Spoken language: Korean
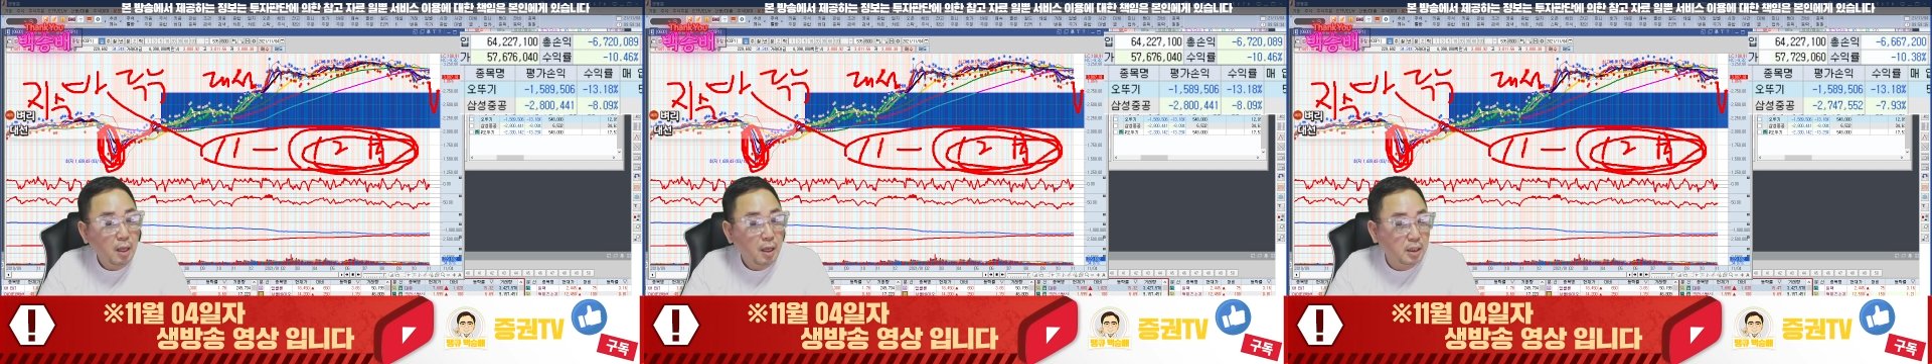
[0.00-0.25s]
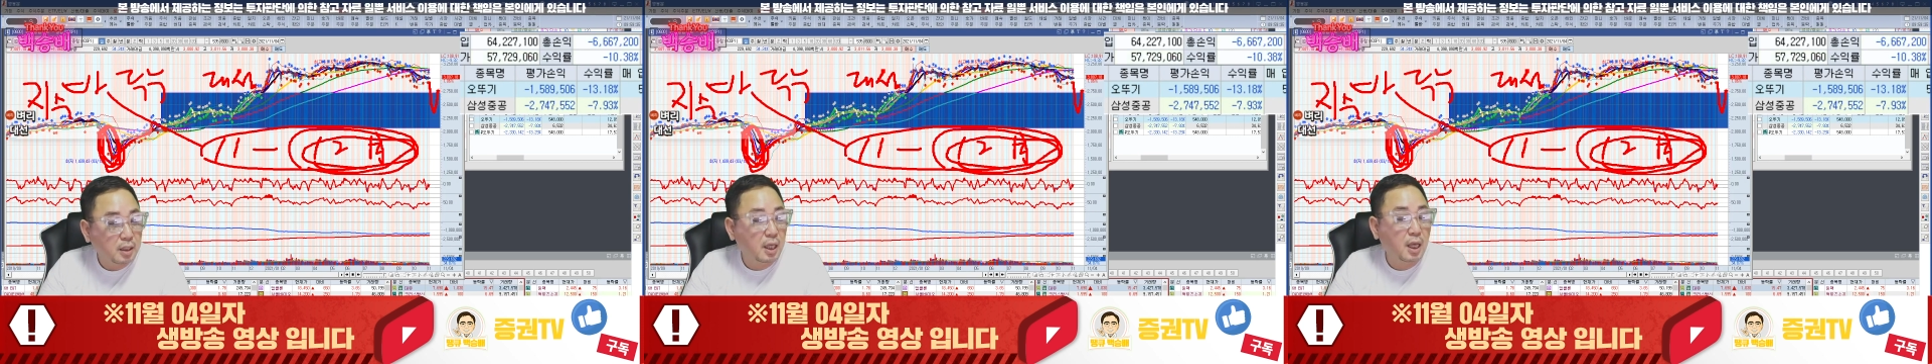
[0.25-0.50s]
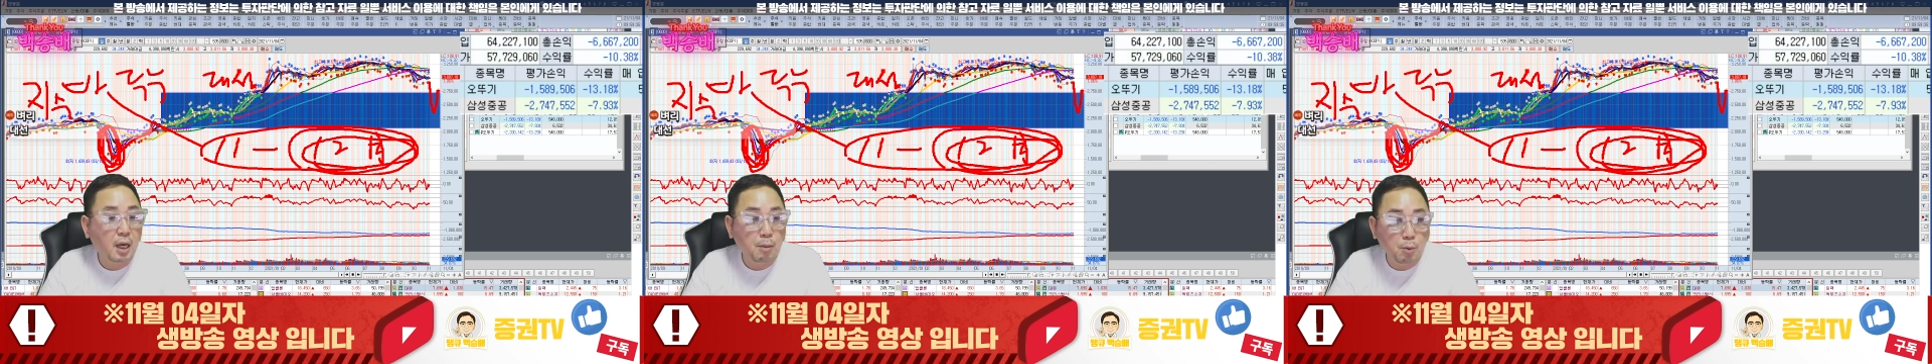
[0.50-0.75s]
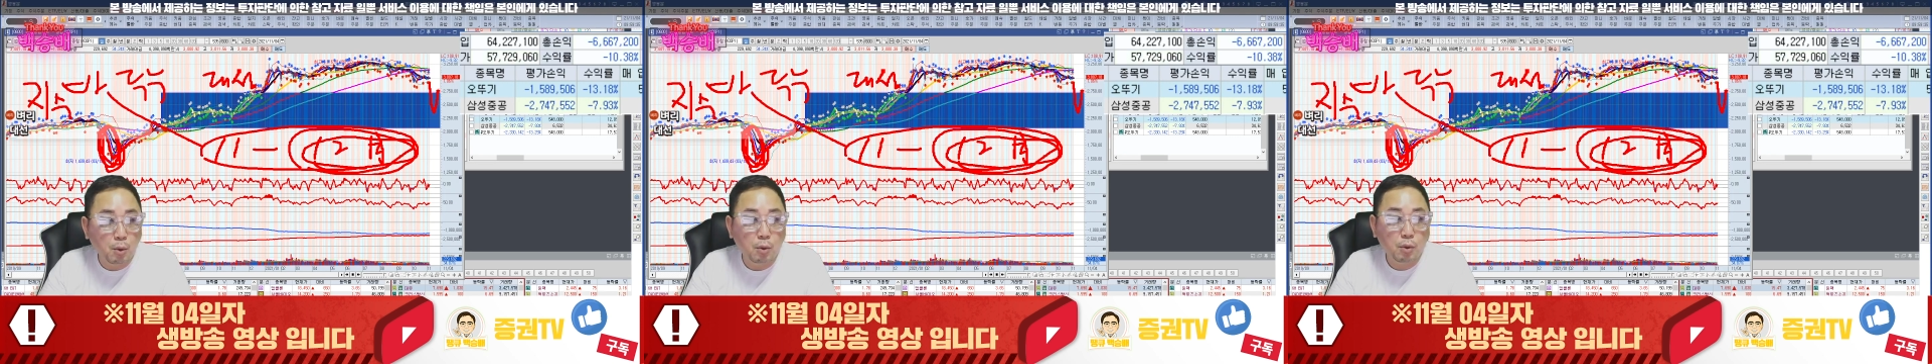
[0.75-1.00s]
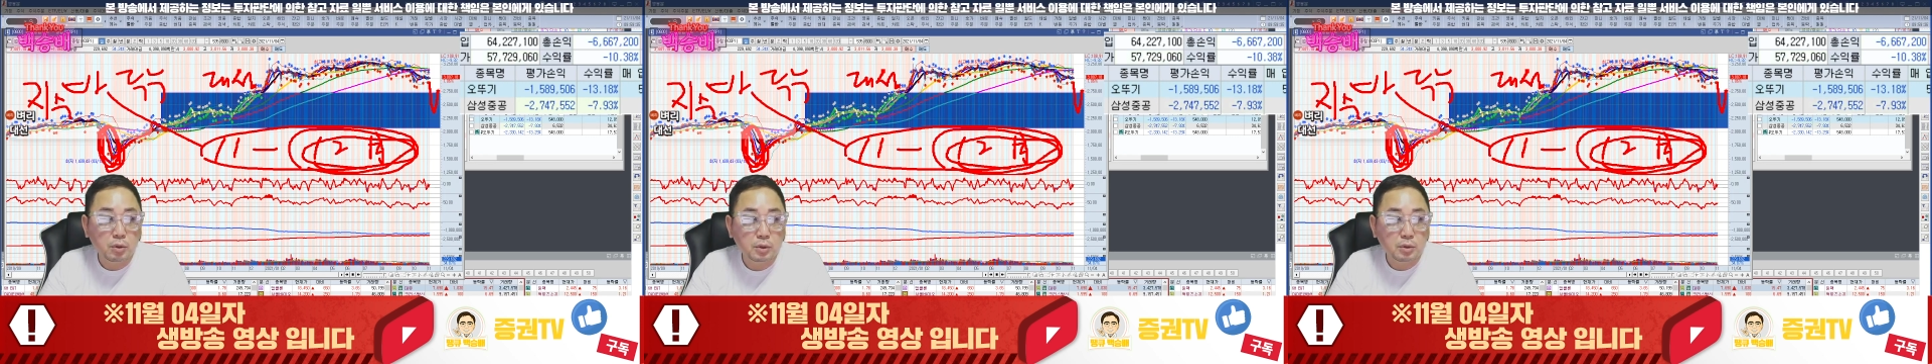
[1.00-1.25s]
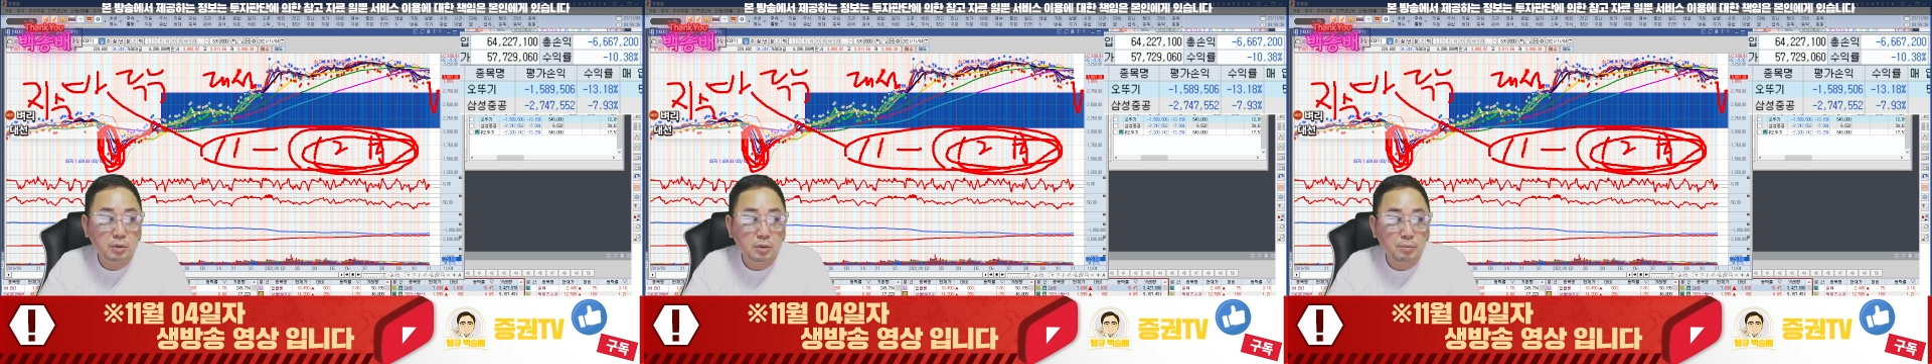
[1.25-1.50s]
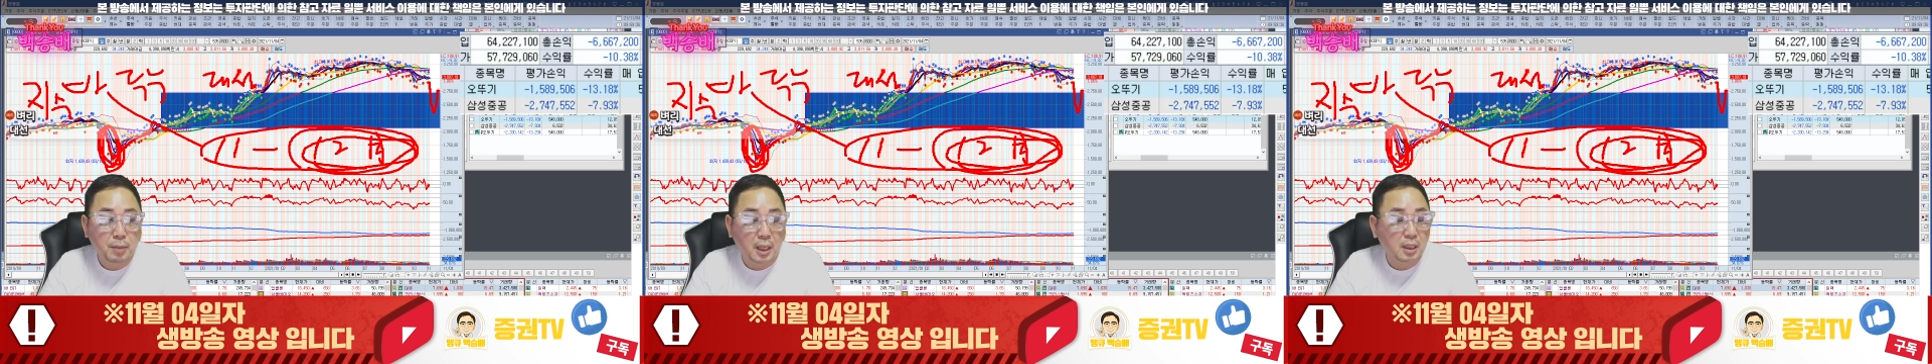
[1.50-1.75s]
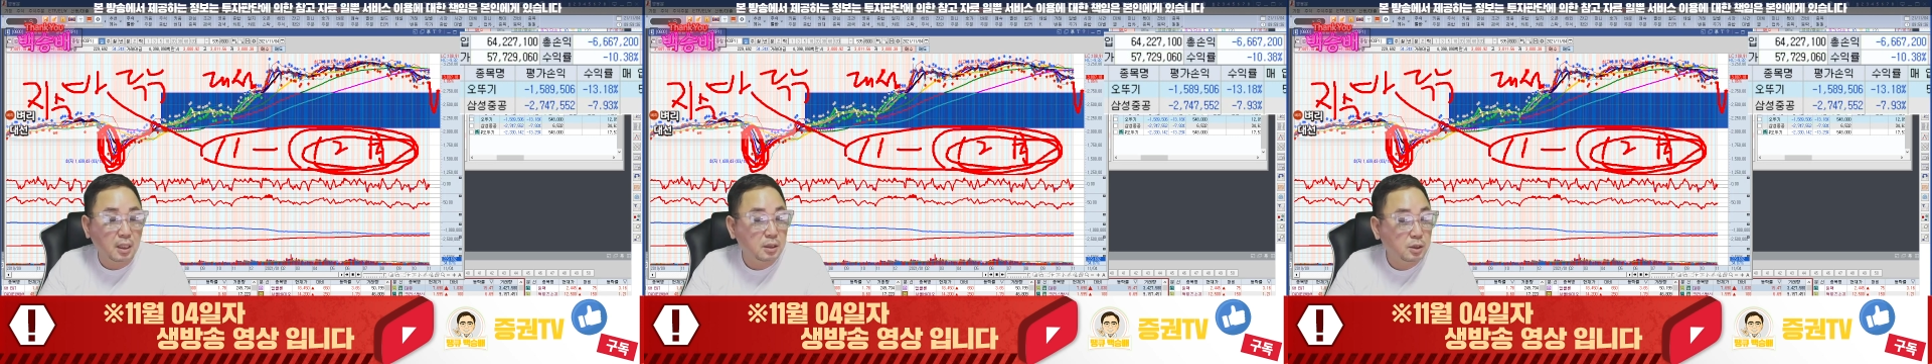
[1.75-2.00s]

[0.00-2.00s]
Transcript: 그래야 뭐 바닥을